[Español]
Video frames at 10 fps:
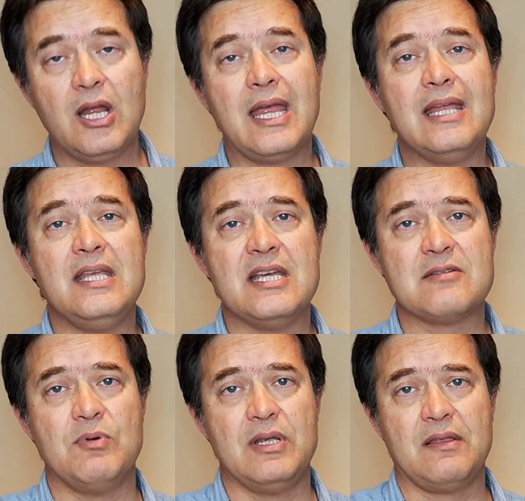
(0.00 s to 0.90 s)
qué
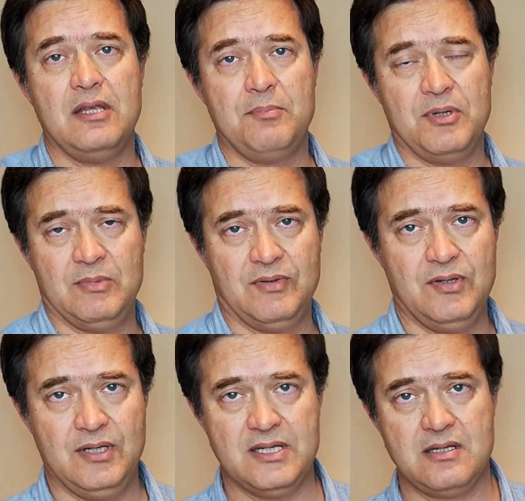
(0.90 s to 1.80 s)
días voy a hacer
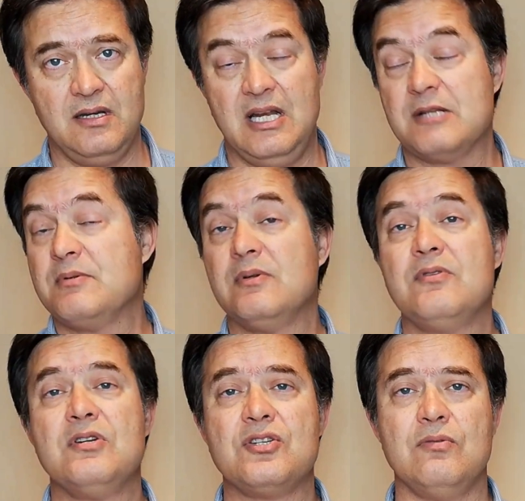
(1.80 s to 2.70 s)
promociones. Y las
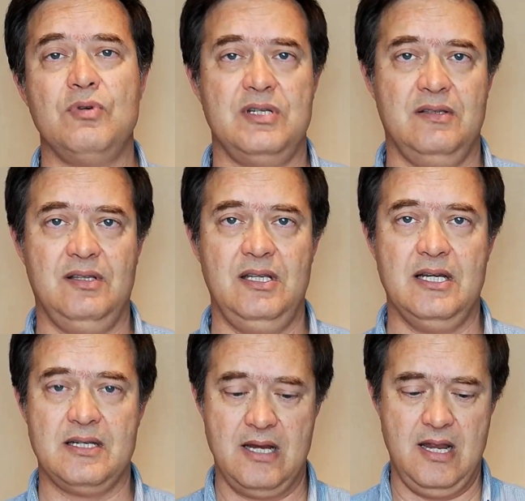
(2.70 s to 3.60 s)
promociones son muy
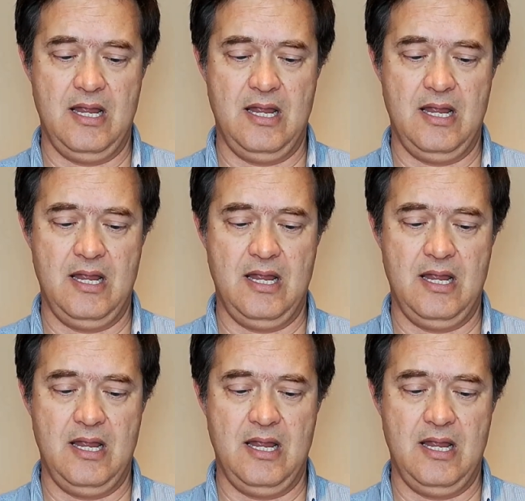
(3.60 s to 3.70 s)
sencillas.